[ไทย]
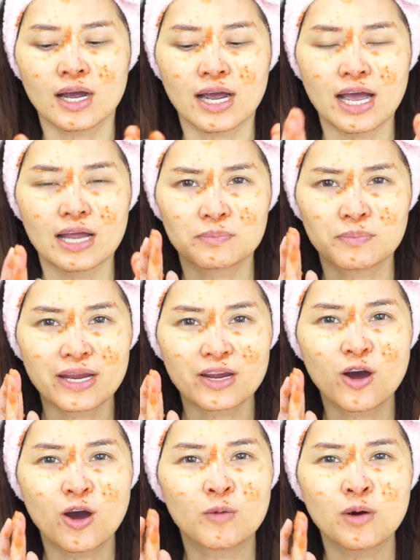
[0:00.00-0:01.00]
ขัดไปก็
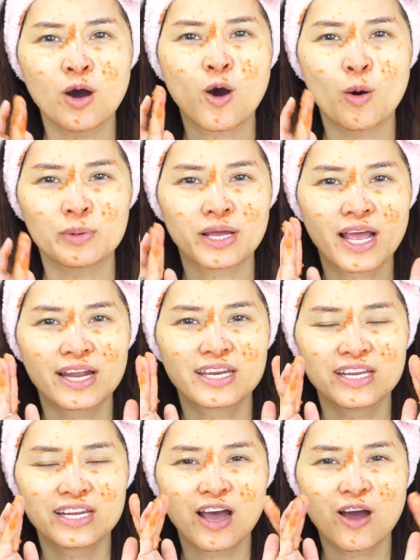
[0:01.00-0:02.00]
หอมๆนะคะ
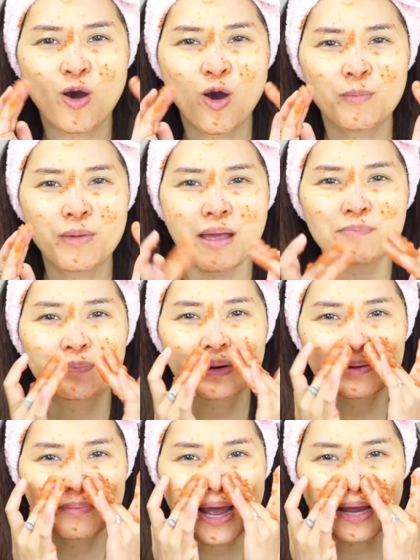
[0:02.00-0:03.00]
นี่นะคะหอมแอปเปิล
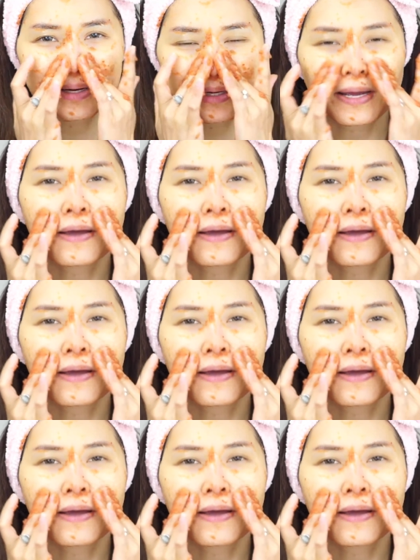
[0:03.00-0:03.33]
มากเลยนะ